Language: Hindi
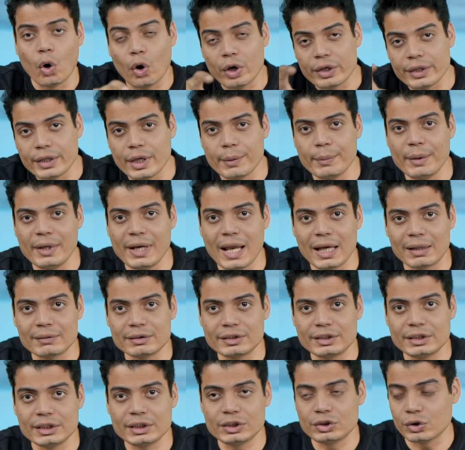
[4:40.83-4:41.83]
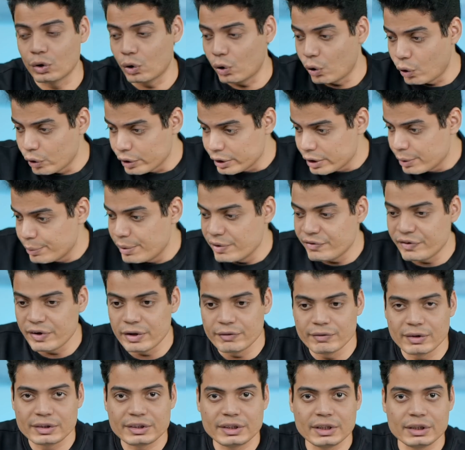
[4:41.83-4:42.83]
और ये भी लैंग्वेज सीख जाऊं और ये भी
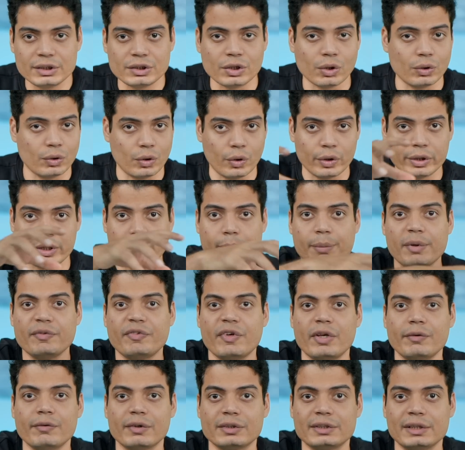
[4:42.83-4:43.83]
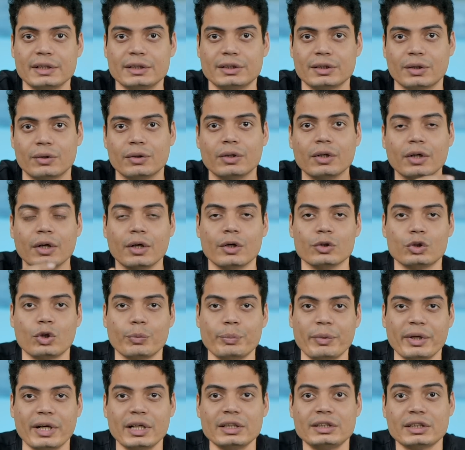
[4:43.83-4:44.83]
फ्रेमवर्क सीख जाऊं और ये भी फ्रेमवर्क सीख जाऊं तो
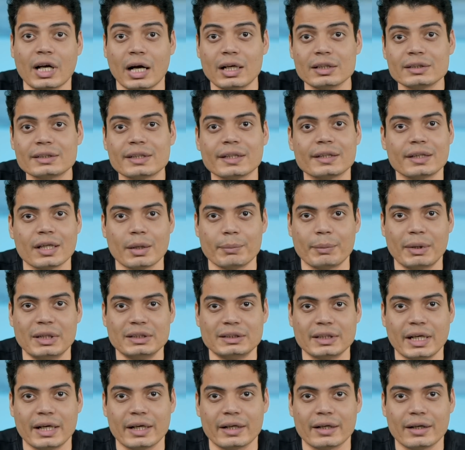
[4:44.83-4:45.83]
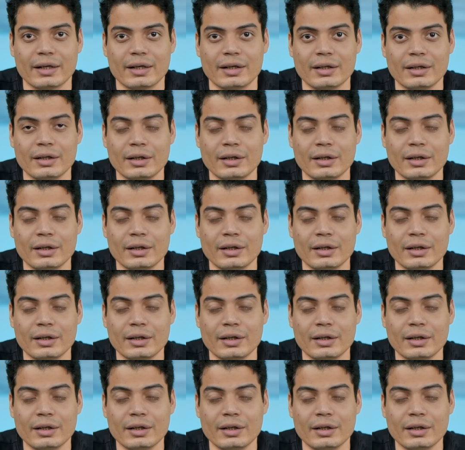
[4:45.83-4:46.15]
मेरा चांस कितना बढ़ जाएगा